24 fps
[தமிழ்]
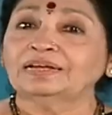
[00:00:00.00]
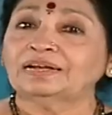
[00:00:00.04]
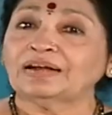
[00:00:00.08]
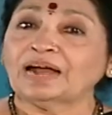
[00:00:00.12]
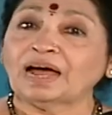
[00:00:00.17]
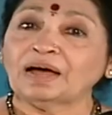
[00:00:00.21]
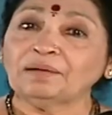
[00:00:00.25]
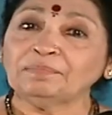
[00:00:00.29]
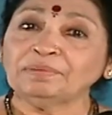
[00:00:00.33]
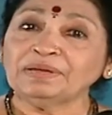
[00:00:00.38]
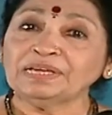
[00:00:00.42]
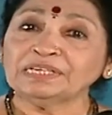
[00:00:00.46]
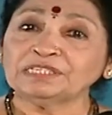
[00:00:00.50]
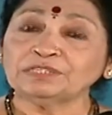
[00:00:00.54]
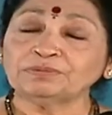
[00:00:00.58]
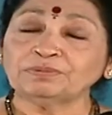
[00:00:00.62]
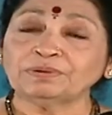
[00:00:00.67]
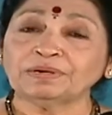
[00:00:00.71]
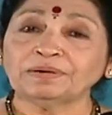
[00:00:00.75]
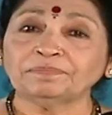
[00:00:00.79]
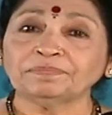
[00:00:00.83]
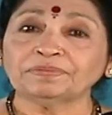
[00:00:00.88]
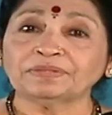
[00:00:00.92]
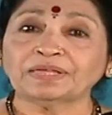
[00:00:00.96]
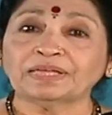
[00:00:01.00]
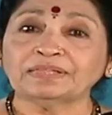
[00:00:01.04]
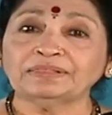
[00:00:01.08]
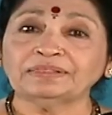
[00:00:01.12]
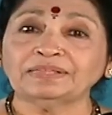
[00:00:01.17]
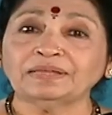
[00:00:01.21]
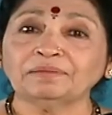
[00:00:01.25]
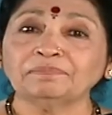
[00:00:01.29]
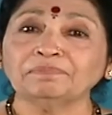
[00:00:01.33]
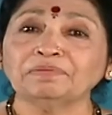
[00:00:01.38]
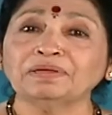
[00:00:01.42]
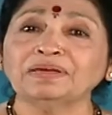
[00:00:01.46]
ராமேஸ்வரம்
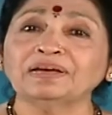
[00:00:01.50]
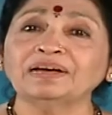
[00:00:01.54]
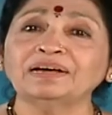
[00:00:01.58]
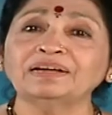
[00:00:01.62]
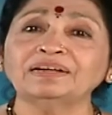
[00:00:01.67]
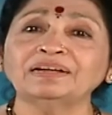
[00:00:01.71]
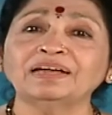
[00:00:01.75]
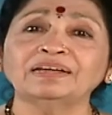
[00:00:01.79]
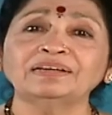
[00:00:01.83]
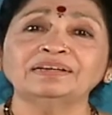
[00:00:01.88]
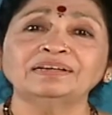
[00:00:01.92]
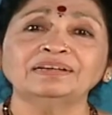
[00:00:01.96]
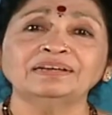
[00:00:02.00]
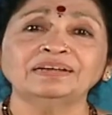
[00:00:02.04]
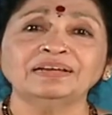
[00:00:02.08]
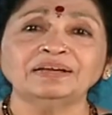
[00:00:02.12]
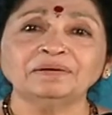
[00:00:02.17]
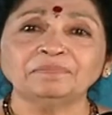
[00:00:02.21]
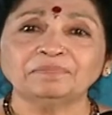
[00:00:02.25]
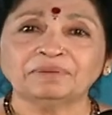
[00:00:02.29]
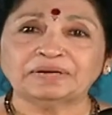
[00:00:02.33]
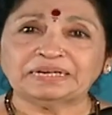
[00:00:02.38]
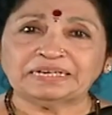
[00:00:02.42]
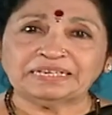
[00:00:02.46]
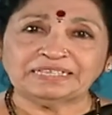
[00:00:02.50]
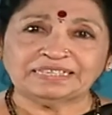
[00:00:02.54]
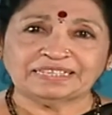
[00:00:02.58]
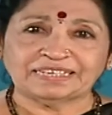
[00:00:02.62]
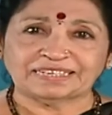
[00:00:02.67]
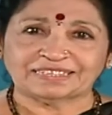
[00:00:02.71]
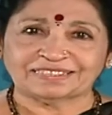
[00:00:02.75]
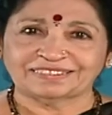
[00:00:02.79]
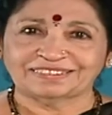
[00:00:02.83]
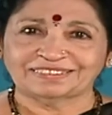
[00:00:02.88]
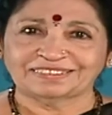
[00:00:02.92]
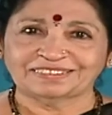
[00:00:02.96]
தந்த மிக நல்ல
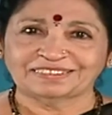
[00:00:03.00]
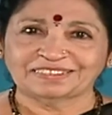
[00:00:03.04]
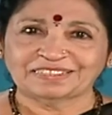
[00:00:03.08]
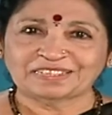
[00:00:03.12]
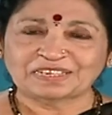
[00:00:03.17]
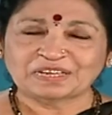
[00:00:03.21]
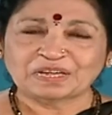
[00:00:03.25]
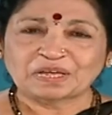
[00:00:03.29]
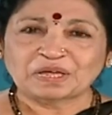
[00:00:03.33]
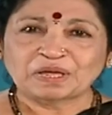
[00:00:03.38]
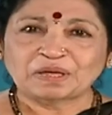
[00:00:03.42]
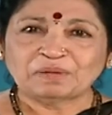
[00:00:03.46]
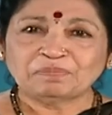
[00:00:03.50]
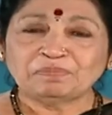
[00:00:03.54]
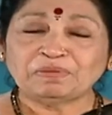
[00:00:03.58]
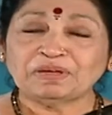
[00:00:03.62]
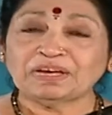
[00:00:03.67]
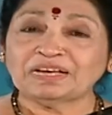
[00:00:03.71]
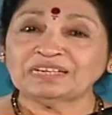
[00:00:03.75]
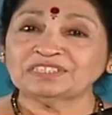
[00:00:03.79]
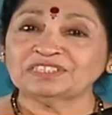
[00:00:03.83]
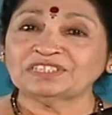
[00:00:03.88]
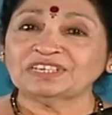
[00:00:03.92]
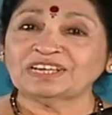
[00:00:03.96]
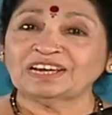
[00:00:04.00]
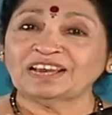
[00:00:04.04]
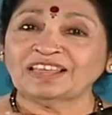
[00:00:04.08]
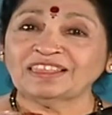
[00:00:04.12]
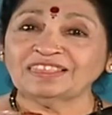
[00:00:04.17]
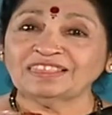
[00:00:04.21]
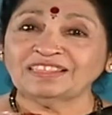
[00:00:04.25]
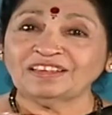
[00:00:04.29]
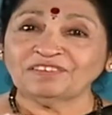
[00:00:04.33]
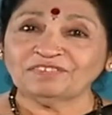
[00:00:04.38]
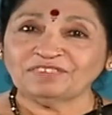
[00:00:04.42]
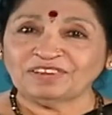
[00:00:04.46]
மனிதர்
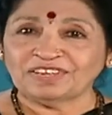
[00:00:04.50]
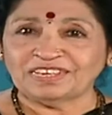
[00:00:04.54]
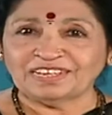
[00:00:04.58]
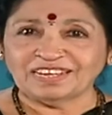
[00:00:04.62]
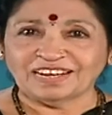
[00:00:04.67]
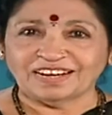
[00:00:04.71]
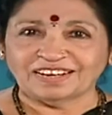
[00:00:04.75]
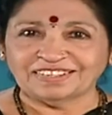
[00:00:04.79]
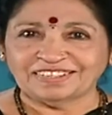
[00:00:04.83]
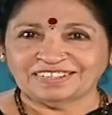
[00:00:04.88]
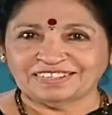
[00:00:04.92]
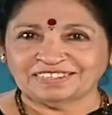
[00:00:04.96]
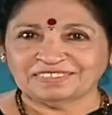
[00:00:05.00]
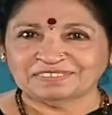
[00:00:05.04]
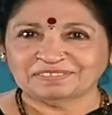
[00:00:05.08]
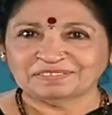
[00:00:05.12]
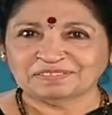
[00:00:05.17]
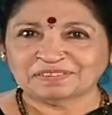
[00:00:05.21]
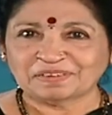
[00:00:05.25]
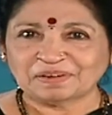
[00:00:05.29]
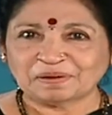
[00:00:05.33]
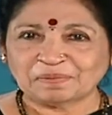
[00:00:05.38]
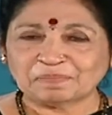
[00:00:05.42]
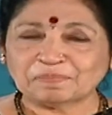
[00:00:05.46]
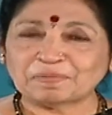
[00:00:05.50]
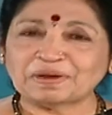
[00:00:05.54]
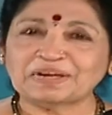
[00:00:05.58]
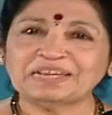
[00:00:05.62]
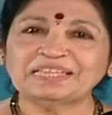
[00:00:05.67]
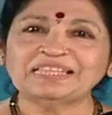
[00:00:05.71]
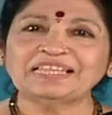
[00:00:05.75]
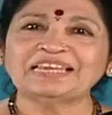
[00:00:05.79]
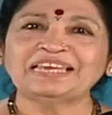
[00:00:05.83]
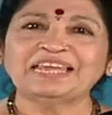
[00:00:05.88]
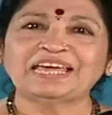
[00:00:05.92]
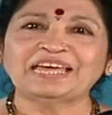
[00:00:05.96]
மிகச்சிறந்த விஞ்ஞானி
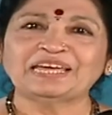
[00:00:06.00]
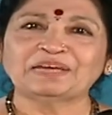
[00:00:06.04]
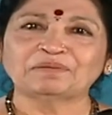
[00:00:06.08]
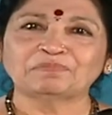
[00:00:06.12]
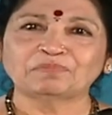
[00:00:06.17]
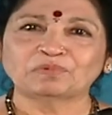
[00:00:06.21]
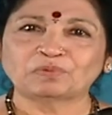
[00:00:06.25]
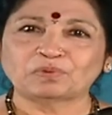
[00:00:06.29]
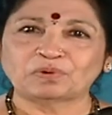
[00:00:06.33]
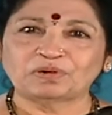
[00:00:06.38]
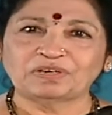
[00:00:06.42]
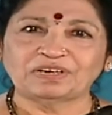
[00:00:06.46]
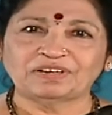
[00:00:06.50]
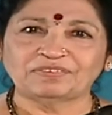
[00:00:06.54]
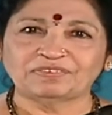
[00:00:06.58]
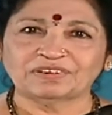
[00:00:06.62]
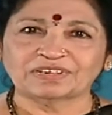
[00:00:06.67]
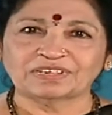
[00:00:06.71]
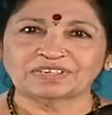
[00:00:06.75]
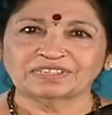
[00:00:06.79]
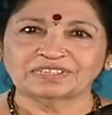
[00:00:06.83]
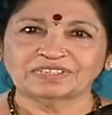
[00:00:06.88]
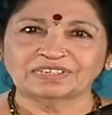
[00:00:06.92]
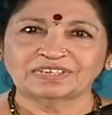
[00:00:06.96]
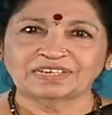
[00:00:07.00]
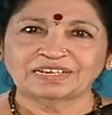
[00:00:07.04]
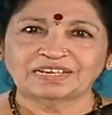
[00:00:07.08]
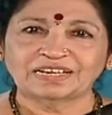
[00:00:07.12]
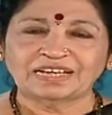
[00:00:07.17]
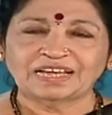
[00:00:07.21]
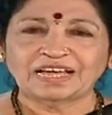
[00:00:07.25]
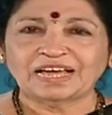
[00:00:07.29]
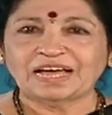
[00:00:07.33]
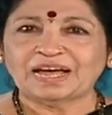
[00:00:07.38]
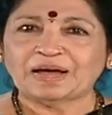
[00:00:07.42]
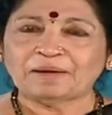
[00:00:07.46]
மனித நேயம் கொண்டவர்
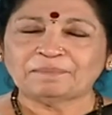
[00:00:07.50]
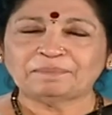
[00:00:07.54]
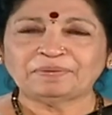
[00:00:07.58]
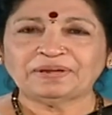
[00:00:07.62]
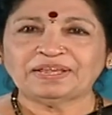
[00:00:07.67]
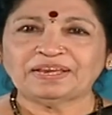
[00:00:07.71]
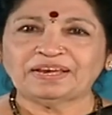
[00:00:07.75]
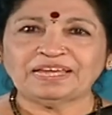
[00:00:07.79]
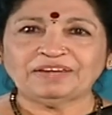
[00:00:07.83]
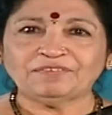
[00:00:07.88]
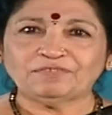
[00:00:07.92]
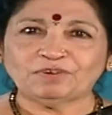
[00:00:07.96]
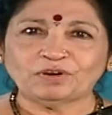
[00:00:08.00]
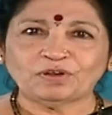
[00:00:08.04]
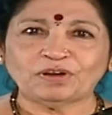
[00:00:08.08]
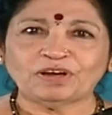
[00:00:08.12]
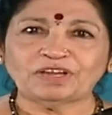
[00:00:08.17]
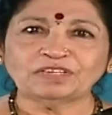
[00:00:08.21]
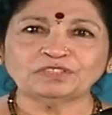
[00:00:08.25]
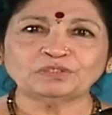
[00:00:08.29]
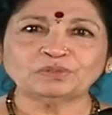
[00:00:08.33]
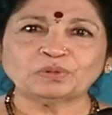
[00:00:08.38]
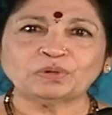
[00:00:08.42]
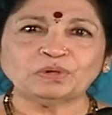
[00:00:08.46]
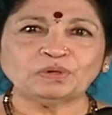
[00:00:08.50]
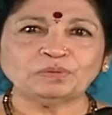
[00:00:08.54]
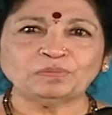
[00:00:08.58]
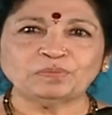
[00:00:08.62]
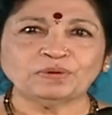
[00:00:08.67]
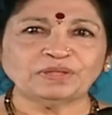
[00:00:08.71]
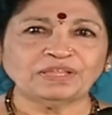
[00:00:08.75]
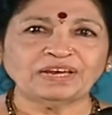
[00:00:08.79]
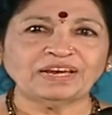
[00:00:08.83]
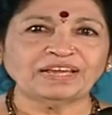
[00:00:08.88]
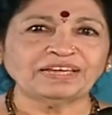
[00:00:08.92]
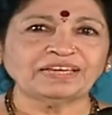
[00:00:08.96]
அப்படியெல்லாம் இவ்வளோலாம்
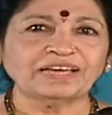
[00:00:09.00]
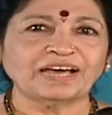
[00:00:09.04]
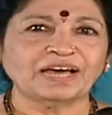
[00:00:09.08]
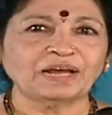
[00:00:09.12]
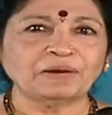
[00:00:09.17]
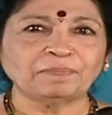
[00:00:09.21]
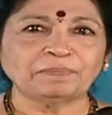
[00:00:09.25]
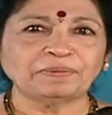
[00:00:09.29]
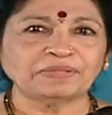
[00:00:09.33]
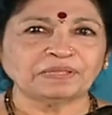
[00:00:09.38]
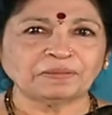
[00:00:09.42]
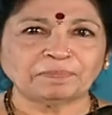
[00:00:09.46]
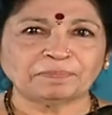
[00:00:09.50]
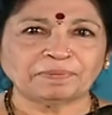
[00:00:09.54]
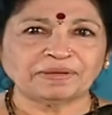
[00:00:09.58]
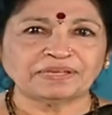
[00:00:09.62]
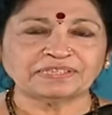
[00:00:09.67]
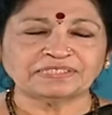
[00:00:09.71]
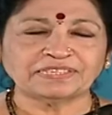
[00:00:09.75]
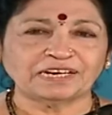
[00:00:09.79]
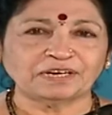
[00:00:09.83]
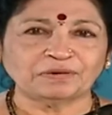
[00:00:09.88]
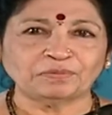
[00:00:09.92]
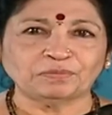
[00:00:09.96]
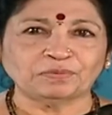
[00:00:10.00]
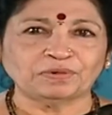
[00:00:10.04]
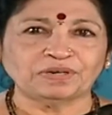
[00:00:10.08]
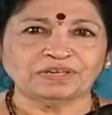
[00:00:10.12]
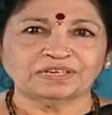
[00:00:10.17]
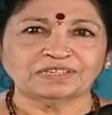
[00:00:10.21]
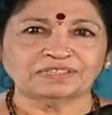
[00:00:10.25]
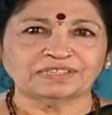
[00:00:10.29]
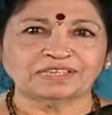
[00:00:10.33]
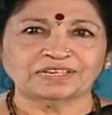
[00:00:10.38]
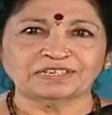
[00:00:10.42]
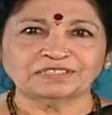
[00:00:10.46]
சொல்லும்போதே நான் யாரை பற்றி பேசுகிறேன்னு
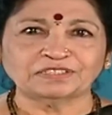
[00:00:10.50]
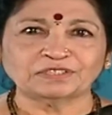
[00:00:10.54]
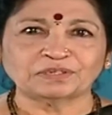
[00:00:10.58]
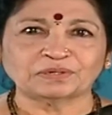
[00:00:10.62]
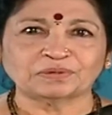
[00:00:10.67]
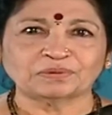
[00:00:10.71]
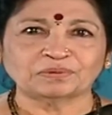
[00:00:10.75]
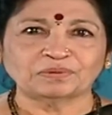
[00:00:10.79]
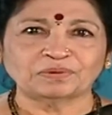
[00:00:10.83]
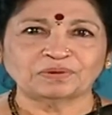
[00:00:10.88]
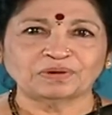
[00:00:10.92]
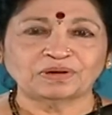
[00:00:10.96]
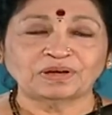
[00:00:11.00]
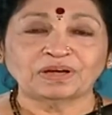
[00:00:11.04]
உங்களுக்கு தெரிஞ்சிருக்கும்